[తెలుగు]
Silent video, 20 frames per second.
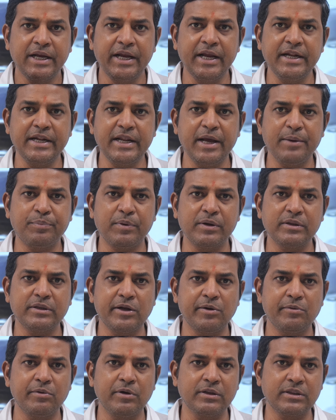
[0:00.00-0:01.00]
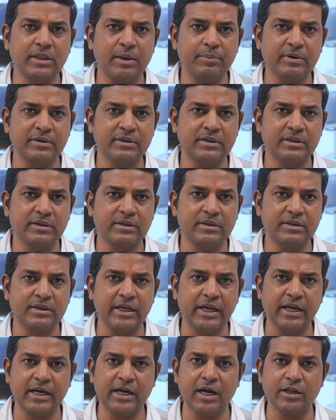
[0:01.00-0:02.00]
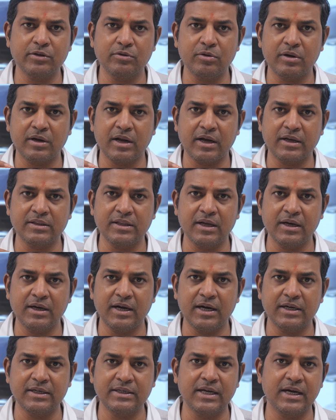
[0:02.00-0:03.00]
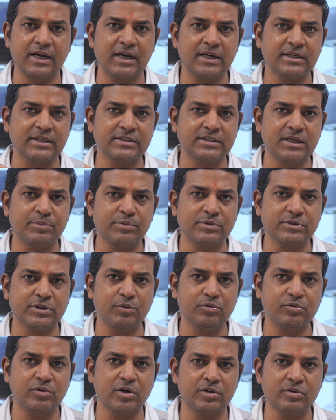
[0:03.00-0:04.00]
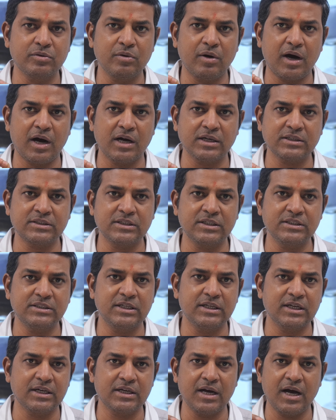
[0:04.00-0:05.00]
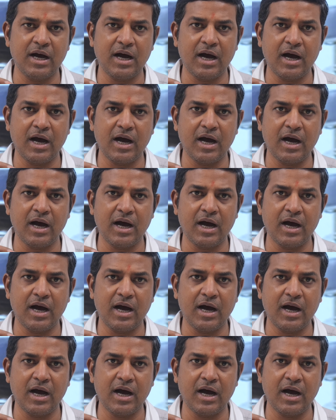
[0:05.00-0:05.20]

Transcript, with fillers: ఈ నేపథ్యంలో తమ టీకాతో రక్తం గడ్డగట్ట సమస్య ఉన్నట్టు ఆశ్రజనక